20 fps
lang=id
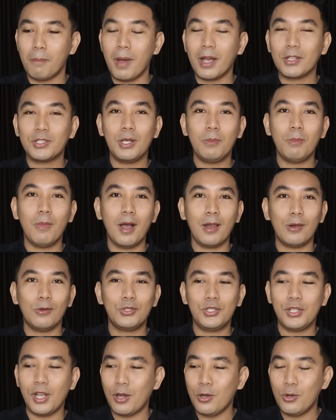maksimal
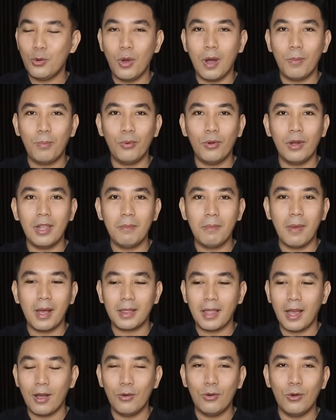usia 25
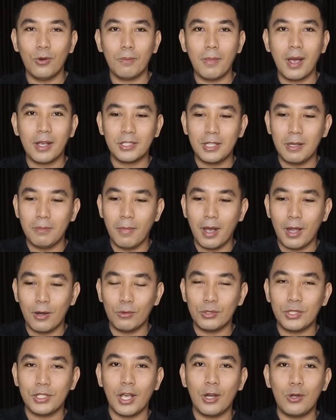tahun
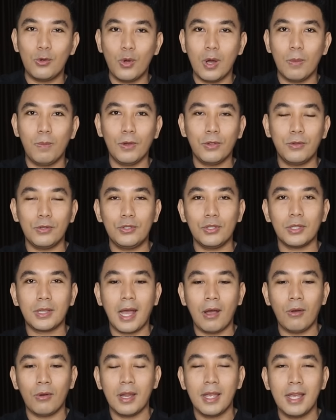maksimal usia 27
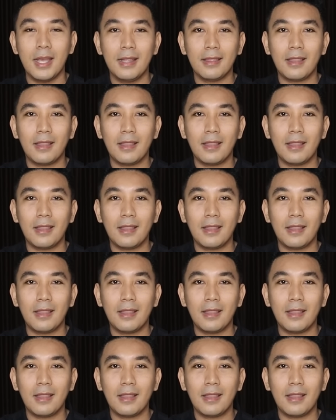tahun